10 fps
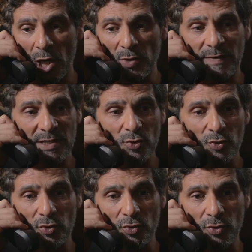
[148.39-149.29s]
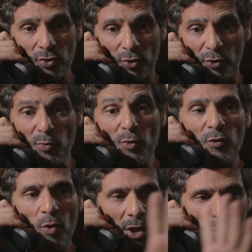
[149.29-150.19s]
une façon de, se
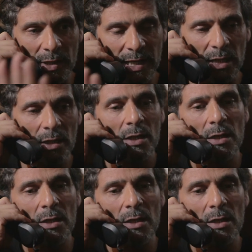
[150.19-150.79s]
mouvoir dans le cadre,